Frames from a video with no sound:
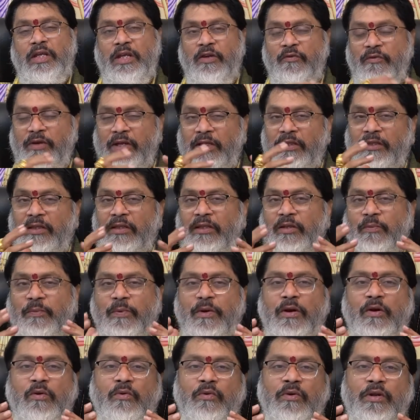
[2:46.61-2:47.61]
ఇవి ఎంతెంత
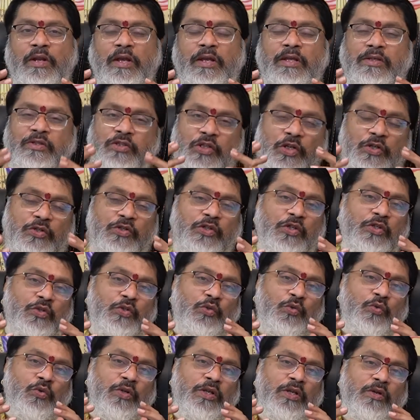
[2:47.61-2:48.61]
పాళ్ళు ఉన్నాయి చెక్
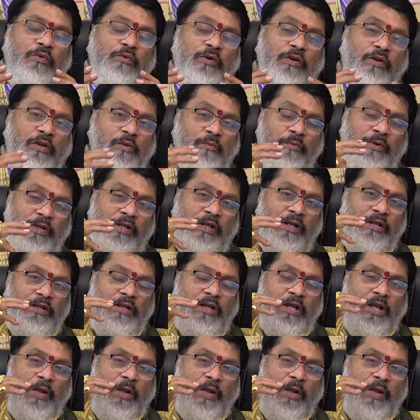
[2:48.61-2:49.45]
చేసుకుని ఒకవేళ మీరు